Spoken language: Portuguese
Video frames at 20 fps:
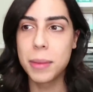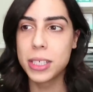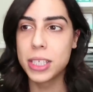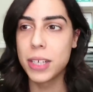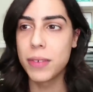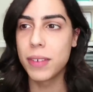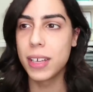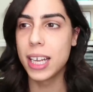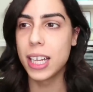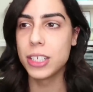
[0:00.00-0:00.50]
mas
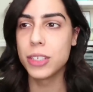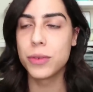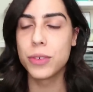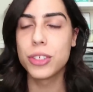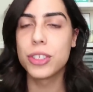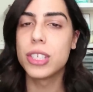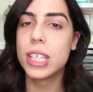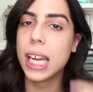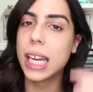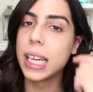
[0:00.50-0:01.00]
na verdade eu
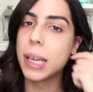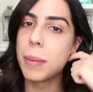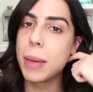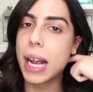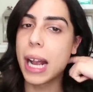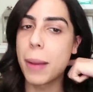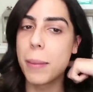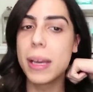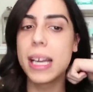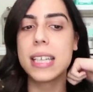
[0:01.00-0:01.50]
vou tirar da
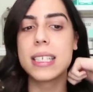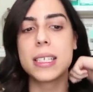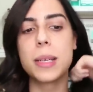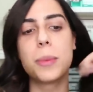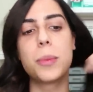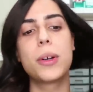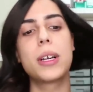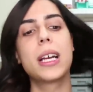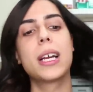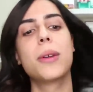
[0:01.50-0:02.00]
minha
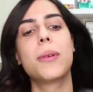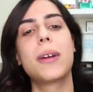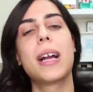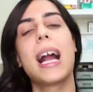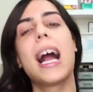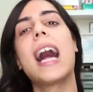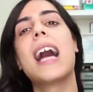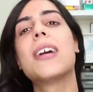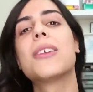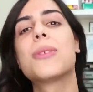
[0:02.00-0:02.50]
cabeça, porque no
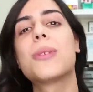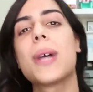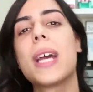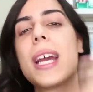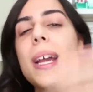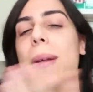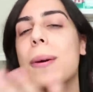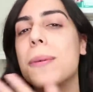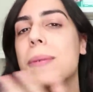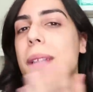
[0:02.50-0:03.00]
caso,
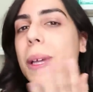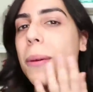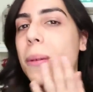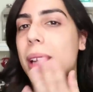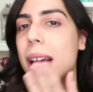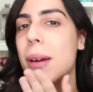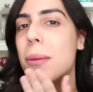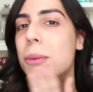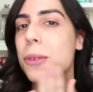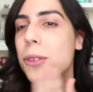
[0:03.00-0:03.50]
eu
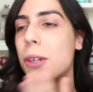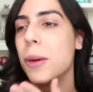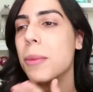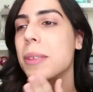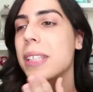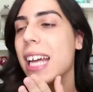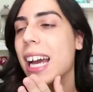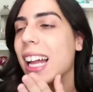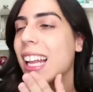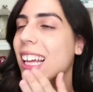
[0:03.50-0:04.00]
não lembro o
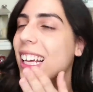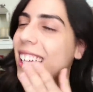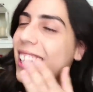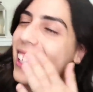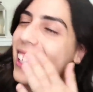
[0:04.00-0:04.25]
nome dela.